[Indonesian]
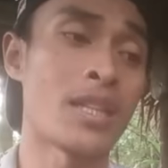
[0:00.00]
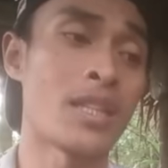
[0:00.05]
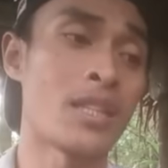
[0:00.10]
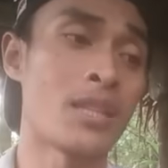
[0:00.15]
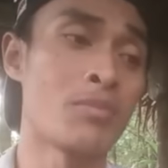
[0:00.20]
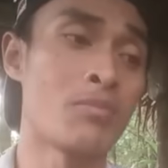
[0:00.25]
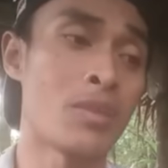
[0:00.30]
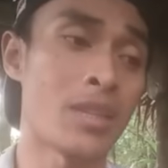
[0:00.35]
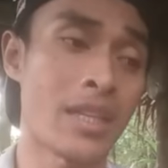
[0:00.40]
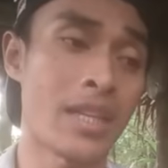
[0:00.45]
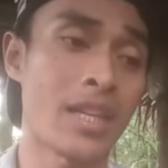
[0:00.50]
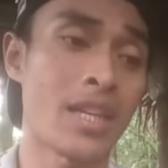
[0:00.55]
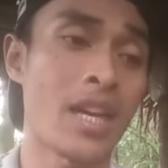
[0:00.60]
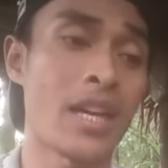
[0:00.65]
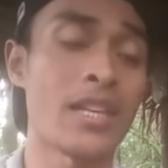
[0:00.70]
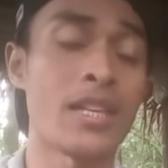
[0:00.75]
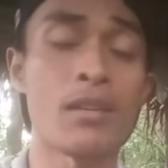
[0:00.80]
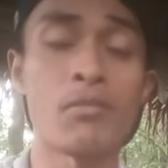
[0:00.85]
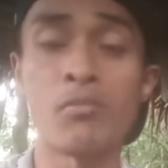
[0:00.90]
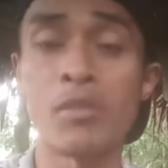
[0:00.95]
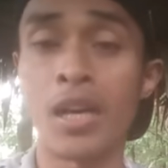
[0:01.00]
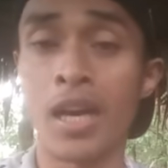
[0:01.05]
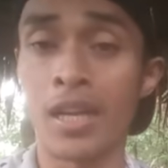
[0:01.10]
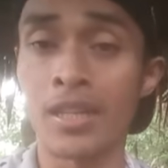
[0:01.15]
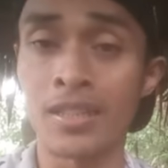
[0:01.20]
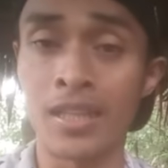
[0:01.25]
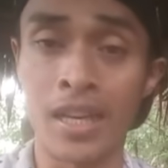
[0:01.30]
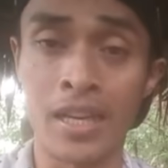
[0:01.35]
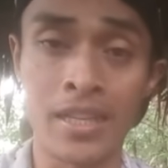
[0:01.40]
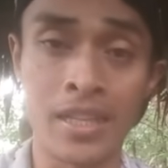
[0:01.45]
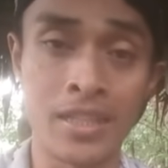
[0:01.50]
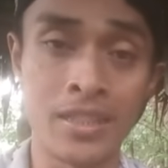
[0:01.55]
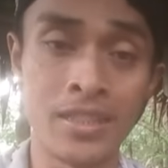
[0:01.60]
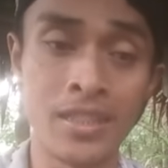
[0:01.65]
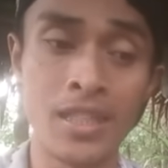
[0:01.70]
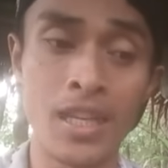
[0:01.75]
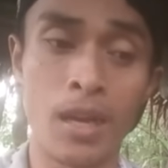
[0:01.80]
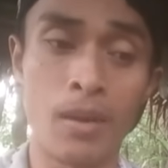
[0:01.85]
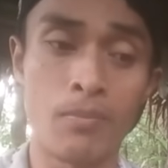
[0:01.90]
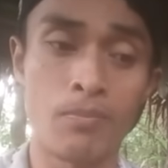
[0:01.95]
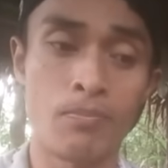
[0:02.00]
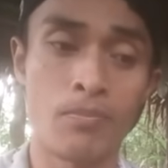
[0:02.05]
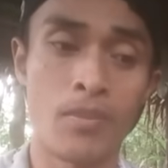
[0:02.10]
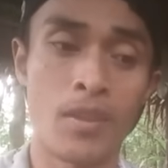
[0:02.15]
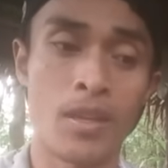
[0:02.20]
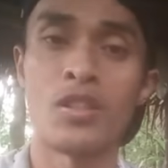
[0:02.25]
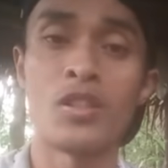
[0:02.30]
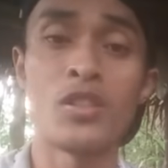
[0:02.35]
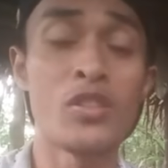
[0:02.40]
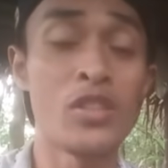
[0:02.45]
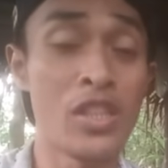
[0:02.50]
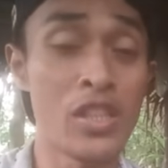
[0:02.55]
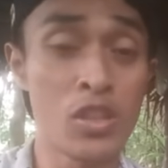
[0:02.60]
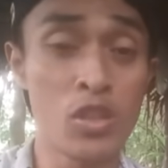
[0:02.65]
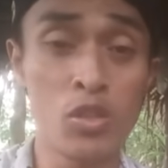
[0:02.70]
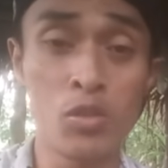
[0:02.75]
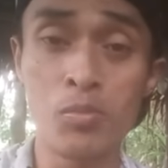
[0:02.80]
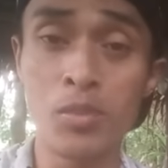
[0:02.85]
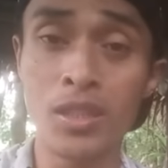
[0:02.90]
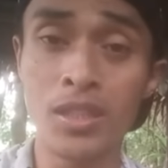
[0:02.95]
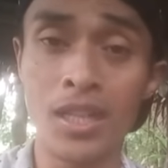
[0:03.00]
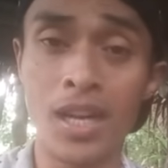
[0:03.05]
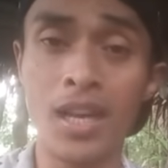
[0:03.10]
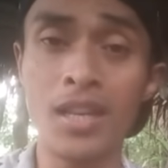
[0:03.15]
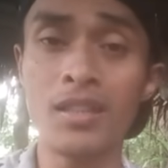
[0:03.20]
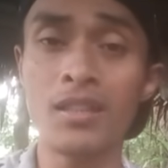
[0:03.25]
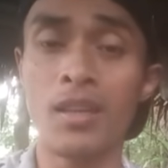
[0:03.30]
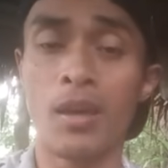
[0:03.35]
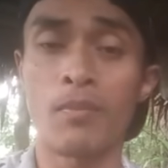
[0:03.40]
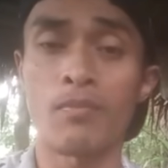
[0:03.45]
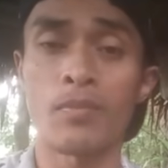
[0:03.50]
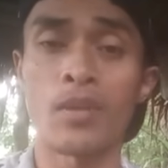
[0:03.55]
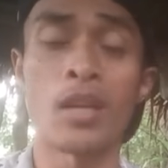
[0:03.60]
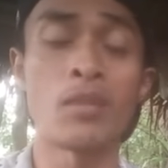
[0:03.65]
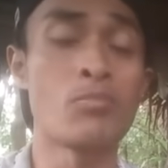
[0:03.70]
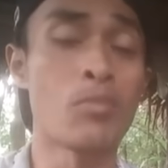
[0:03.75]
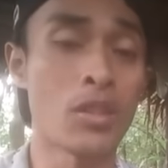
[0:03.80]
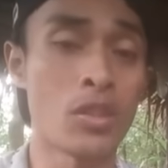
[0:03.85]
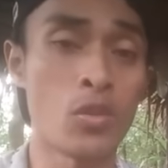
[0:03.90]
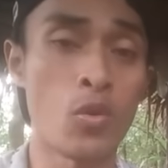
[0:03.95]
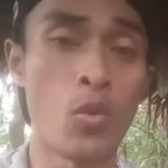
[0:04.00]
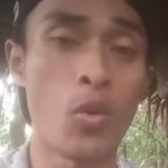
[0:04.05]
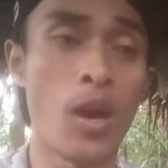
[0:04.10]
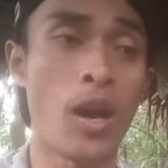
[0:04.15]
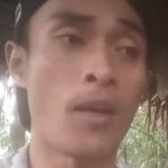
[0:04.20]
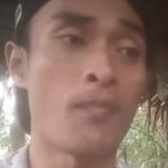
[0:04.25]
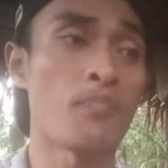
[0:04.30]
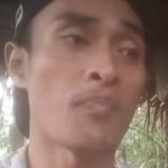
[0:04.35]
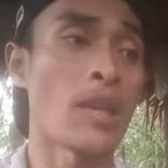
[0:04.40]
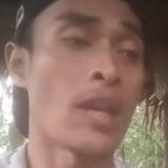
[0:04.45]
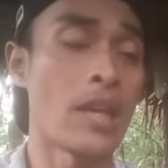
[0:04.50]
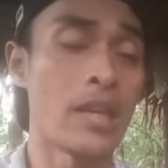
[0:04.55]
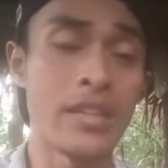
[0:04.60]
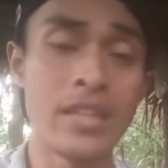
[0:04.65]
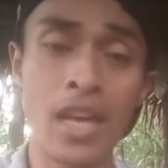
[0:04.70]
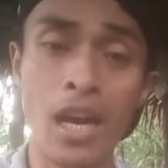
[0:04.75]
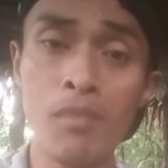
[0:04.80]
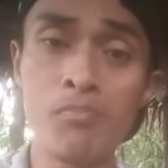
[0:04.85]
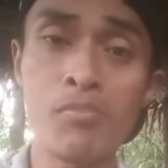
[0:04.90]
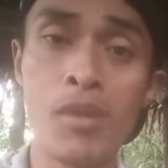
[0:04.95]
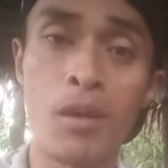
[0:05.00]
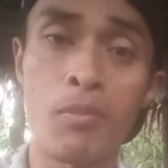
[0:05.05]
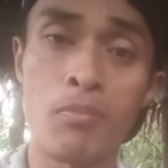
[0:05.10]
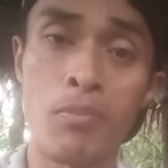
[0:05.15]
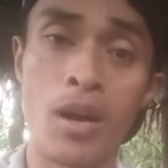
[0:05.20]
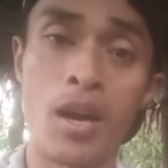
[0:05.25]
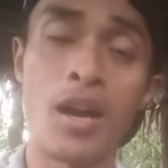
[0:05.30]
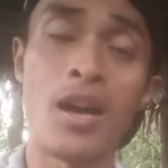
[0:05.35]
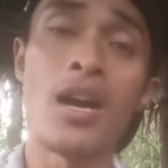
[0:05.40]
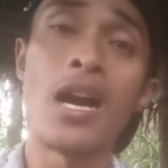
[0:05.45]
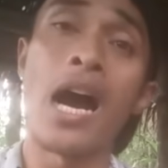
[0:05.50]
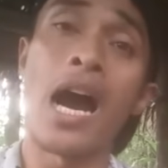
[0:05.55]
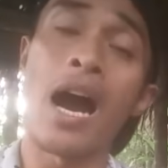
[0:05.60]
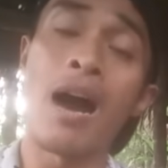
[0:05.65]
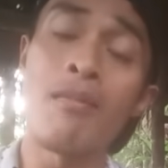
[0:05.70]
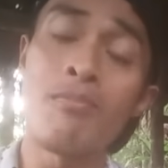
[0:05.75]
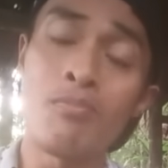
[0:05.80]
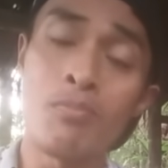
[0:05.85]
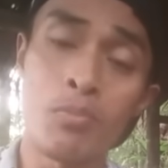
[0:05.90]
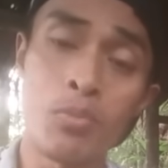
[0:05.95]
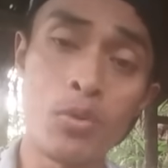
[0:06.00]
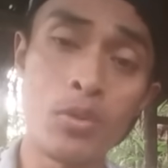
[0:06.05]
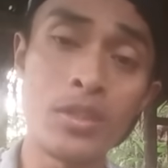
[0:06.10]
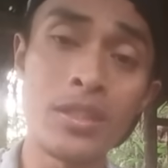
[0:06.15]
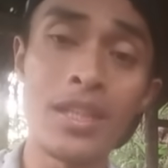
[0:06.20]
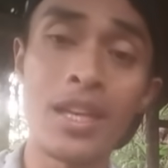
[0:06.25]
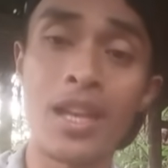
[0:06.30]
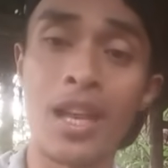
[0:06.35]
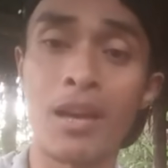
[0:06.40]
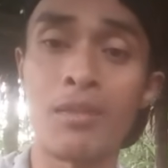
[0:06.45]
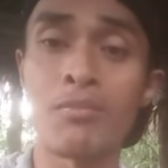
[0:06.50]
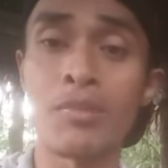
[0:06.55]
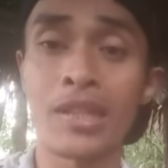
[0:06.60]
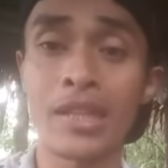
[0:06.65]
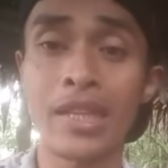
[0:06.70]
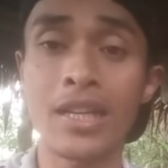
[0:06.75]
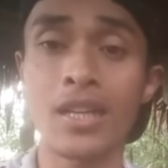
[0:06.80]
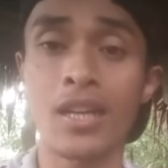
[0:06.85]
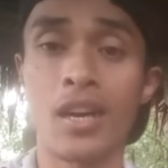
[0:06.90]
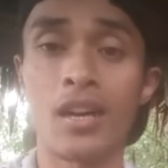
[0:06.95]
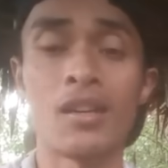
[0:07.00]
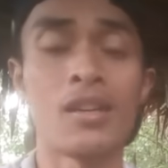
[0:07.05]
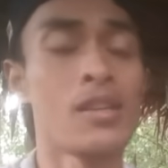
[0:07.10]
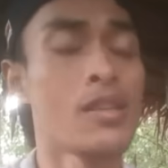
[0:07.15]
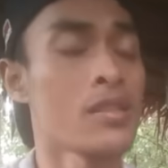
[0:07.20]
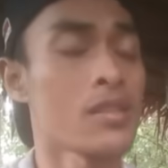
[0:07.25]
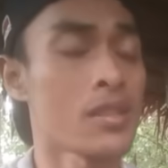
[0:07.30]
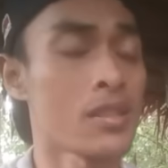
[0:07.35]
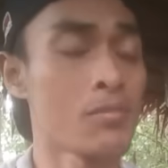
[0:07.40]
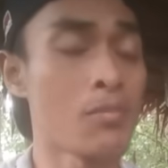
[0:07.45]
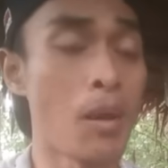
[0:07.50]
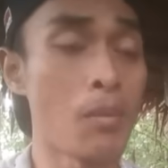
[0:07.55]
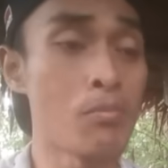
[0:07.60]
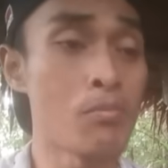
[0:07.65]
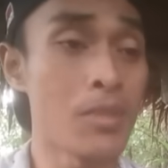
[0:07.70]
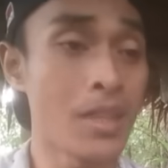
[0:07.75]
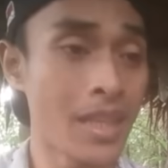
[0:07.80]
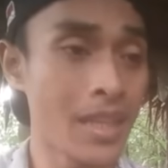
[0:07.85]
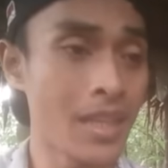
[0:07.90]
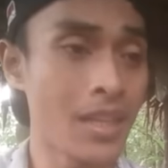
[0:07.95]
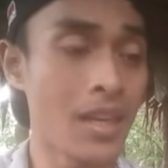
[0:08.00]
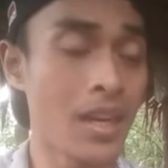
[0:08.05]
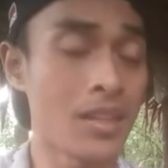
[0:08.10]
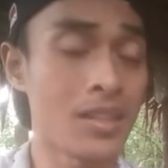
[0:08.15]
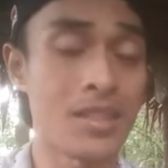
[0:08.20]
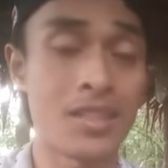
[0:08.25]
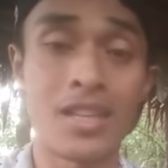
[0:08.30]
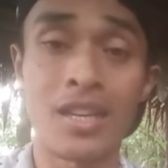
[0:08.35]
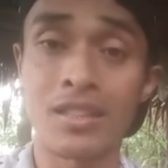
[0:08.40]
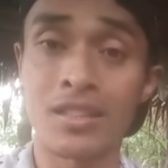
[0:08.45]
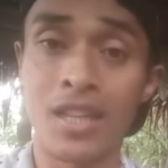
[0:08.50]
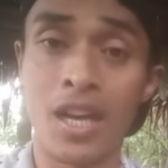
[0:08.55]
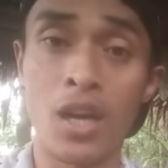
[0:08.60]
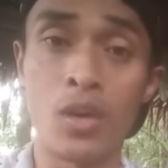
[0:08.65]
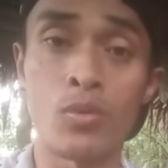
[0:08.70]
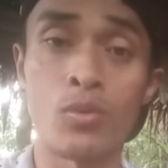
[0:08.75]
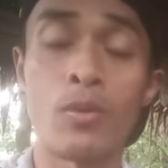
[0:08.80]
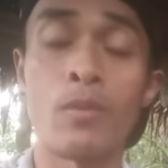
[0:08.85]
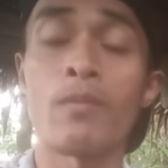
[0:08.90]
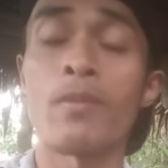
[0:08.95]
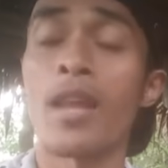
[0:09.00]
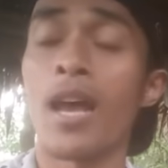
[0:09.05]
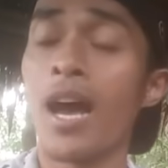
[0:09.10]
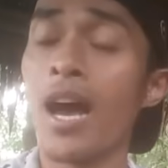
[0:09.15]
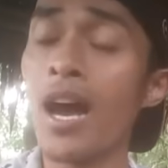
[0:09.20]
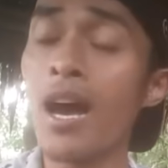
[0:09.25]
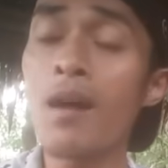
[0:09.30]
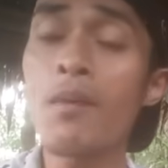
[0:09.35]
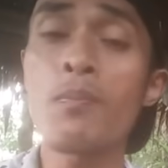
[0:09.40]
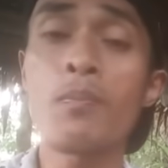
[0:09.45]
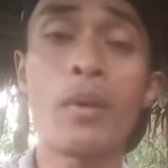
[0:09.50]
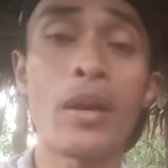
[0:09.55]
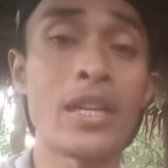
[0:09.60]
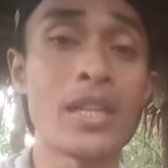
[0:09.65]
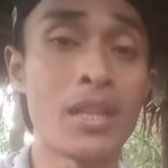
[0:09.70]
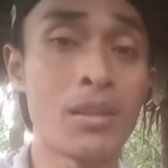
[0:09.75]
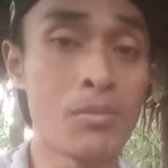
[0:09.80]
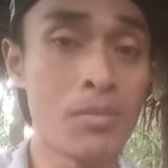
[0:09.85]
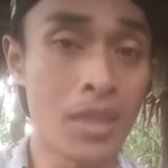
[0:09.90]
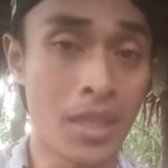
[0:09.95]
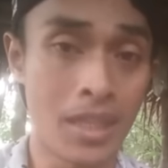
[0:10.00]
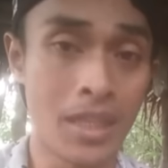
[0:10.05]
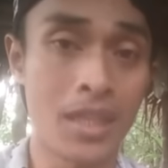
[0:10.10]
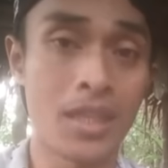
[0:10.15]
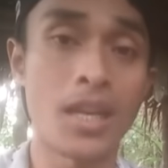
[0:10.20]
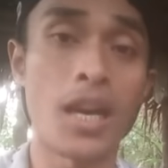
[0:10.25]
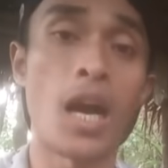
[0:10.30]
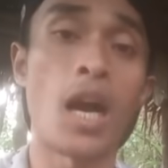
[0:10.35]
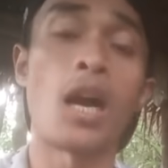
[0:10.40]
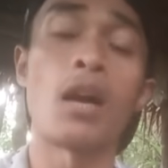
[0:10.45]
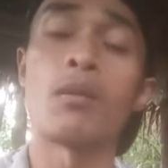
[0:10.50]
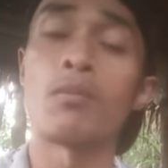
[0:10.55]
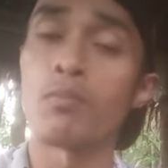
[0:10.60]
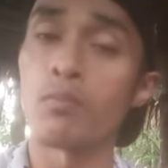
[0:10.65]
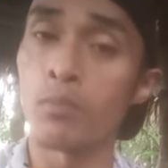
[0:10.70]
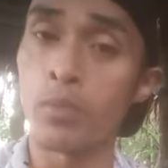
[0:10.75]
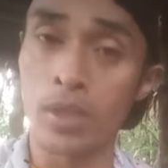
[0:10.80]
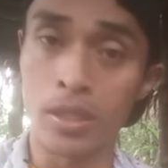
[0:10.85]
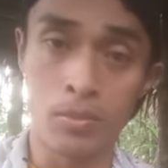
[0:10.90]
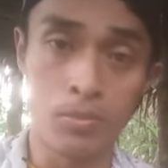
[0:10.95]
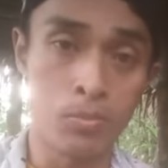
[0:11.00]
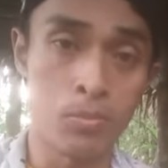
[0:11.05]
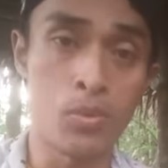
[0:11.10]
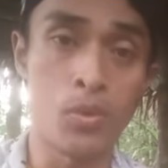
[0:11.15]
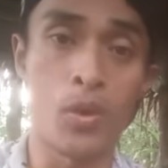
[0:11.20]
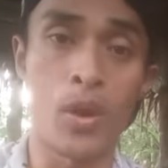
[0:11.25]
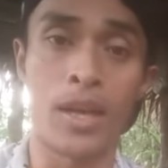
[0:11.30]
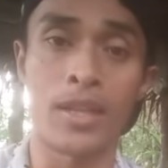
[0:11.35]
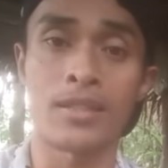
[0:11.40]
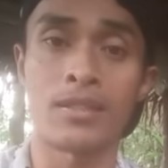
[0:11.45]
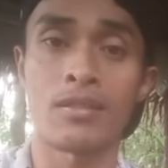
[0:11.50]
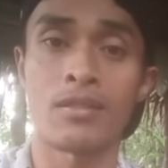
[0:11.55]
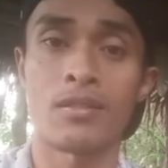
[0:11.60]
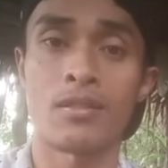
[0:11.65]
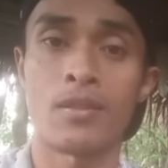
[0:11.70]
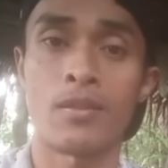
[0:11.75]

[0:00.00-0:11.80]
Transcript: bagi mereka yang menganiaya dia. Yesus berkata dan berdoa, Ya Bapa, ampunilah mereka, sebab mereka tidak tahu apa yang mereka perbuat.